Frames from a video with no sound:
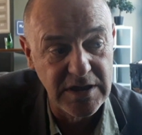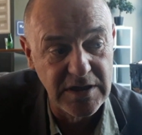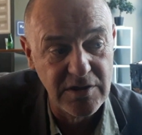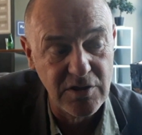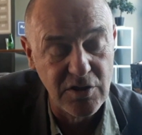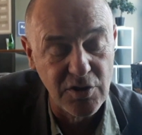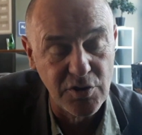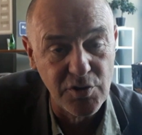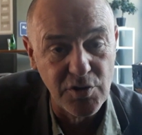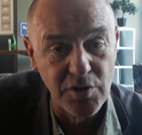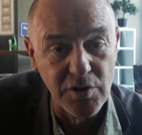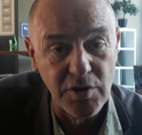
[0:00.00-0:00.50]

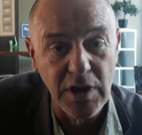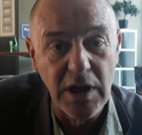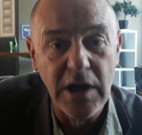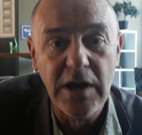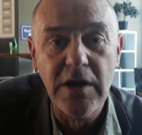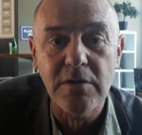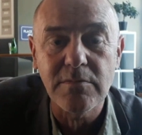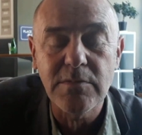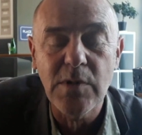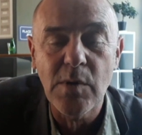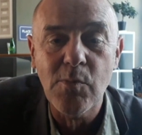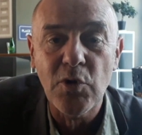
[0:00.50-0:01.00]
donne
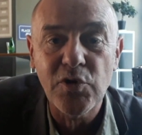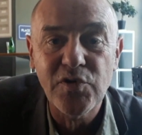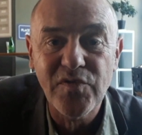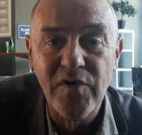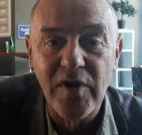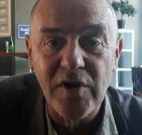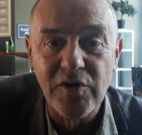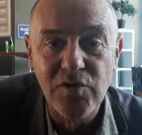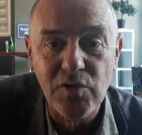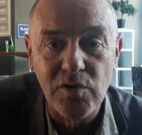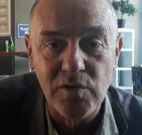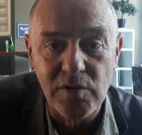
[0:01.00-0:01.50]
énormément
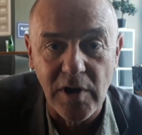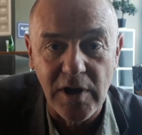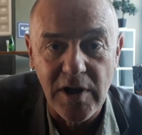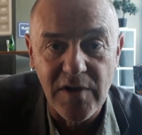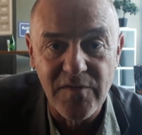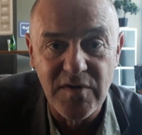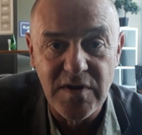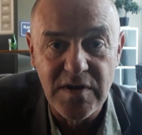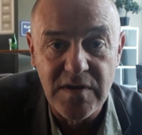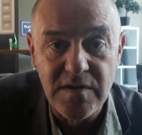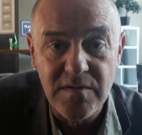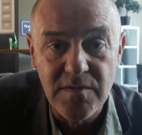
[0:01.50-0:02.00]
d'ouverture dans la
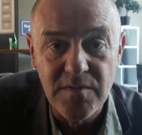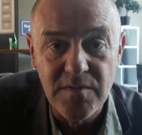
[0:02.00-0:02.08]
vie.